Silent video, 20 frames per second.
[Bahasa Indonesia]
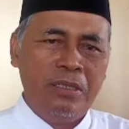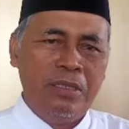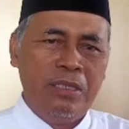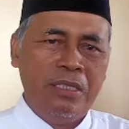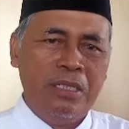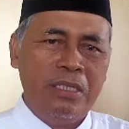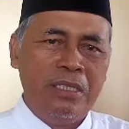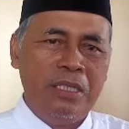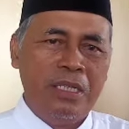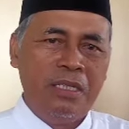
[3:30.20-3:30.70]

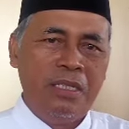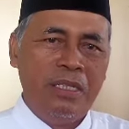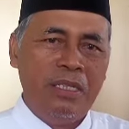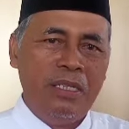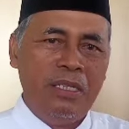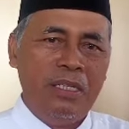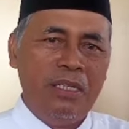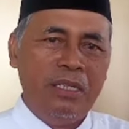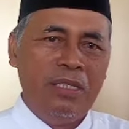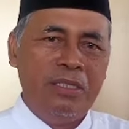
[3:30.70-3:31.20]
hingga saat
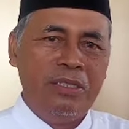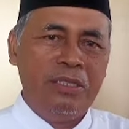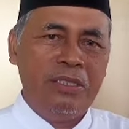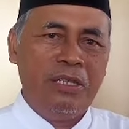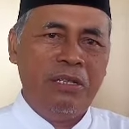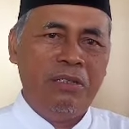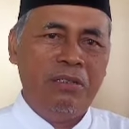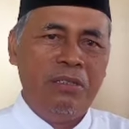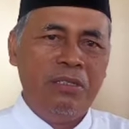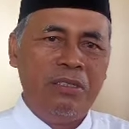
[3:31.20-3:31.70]
ini
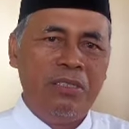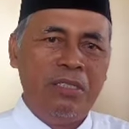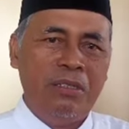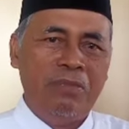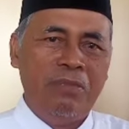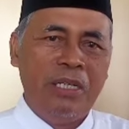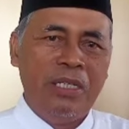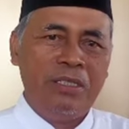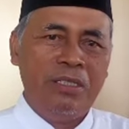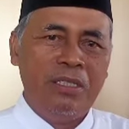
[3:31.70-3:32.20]
insya Allah
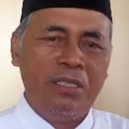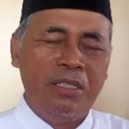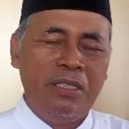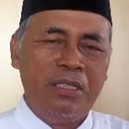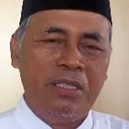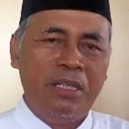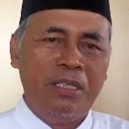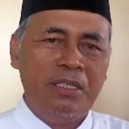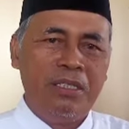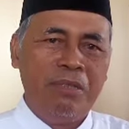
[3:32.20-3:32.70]
jamaah haji
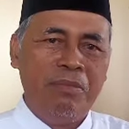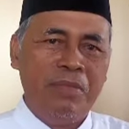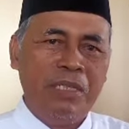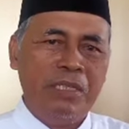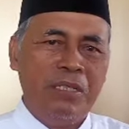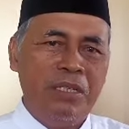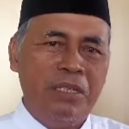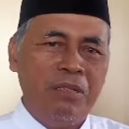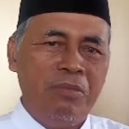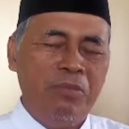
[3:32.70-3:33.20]
kita
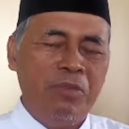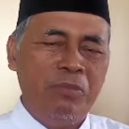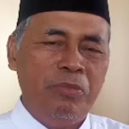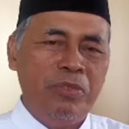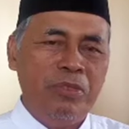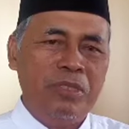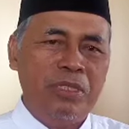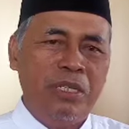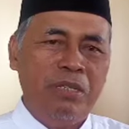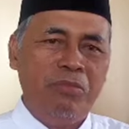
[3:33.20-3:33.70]
Kecamatan Ribu
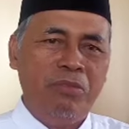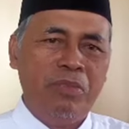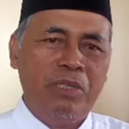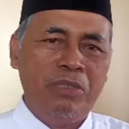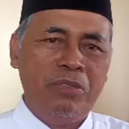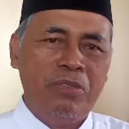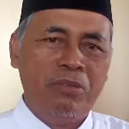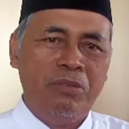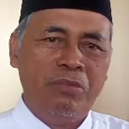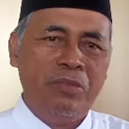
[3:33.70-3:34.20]
Kujang
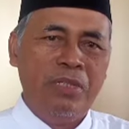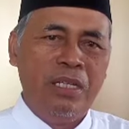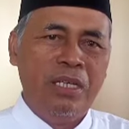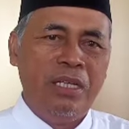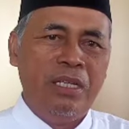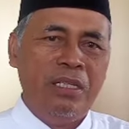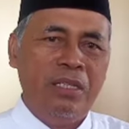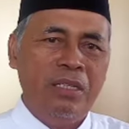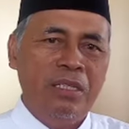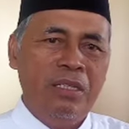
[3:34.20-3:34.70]
berjumlah
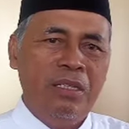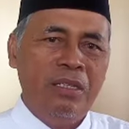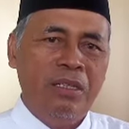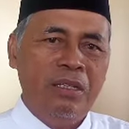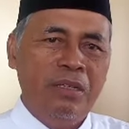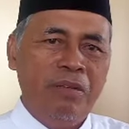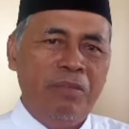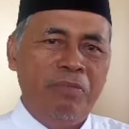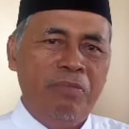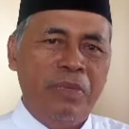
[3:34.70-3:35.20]

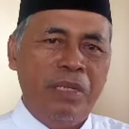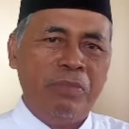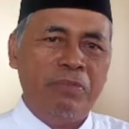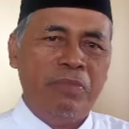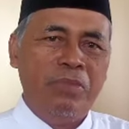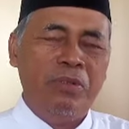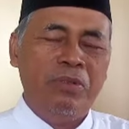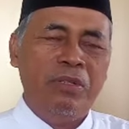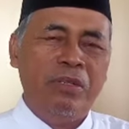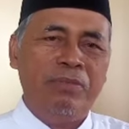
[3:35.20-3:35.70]

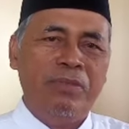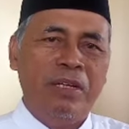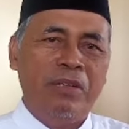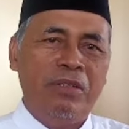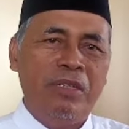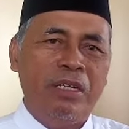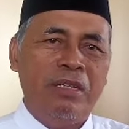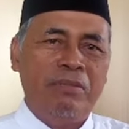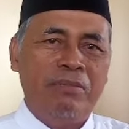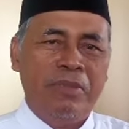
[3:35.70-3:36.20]
45
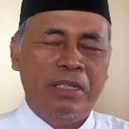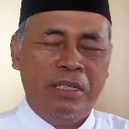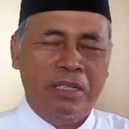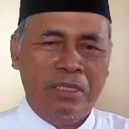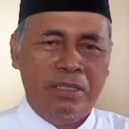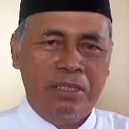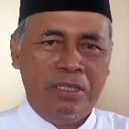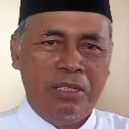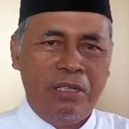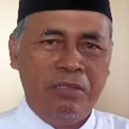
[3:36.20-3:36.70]
orang Pak
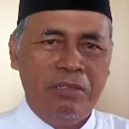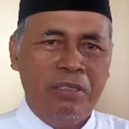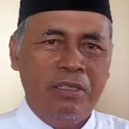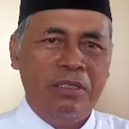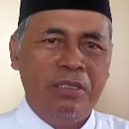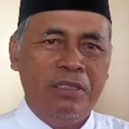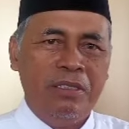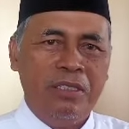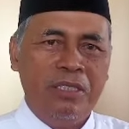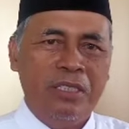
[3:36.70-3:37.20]
insya Allah.
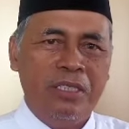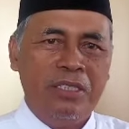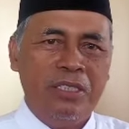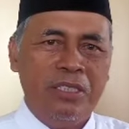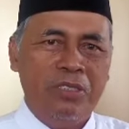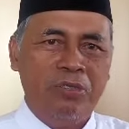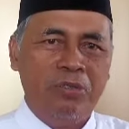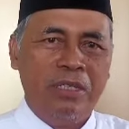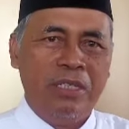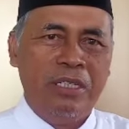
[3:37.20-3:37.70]
45 ya,
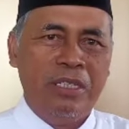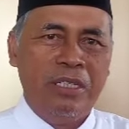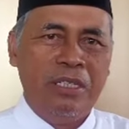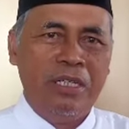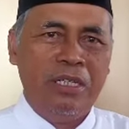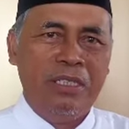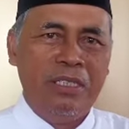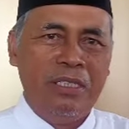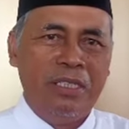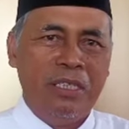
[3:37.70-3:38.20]
sesuai orang
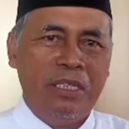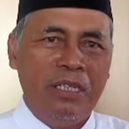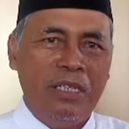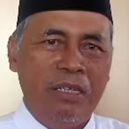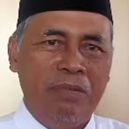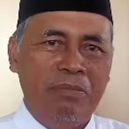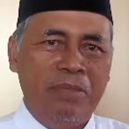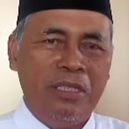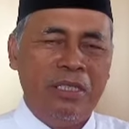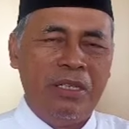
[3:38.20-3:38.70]
dengan yang
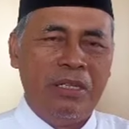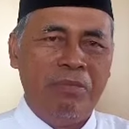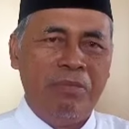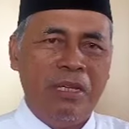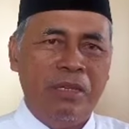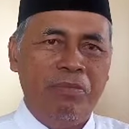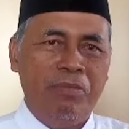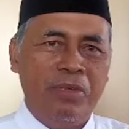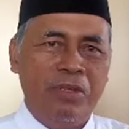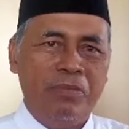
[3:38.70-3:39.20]
kami terima
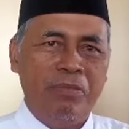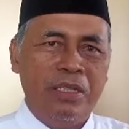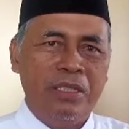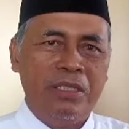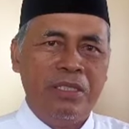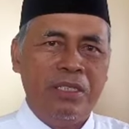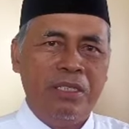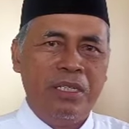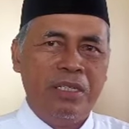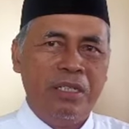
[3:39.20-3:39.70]

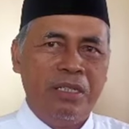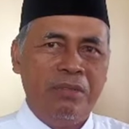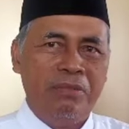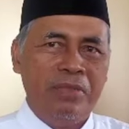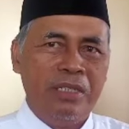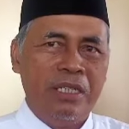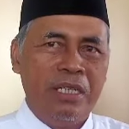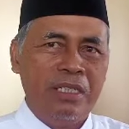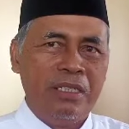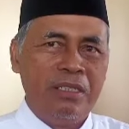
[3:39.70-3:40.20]
informasi dari
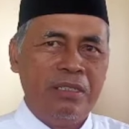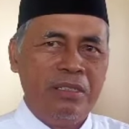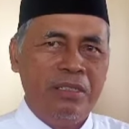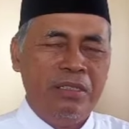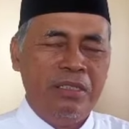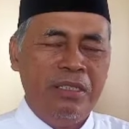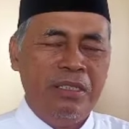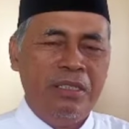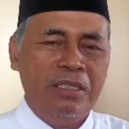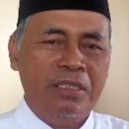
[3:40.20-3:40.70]
Kemenak
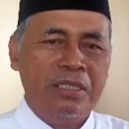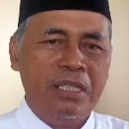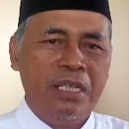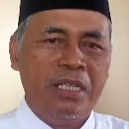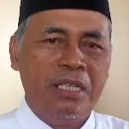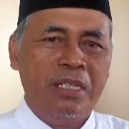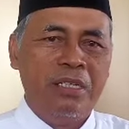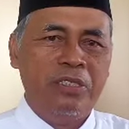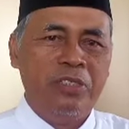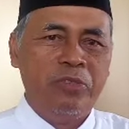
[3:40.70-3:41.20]
ya,
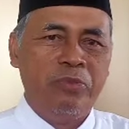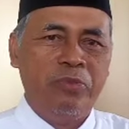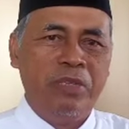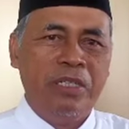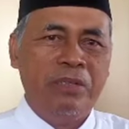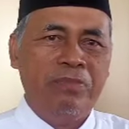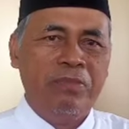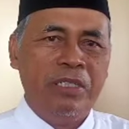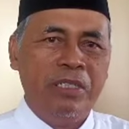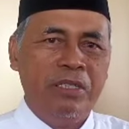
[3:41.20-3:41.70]
secara
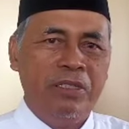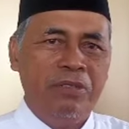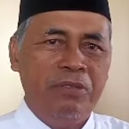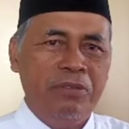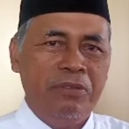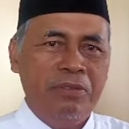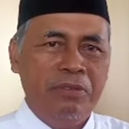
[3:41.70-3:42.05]
resmi gitu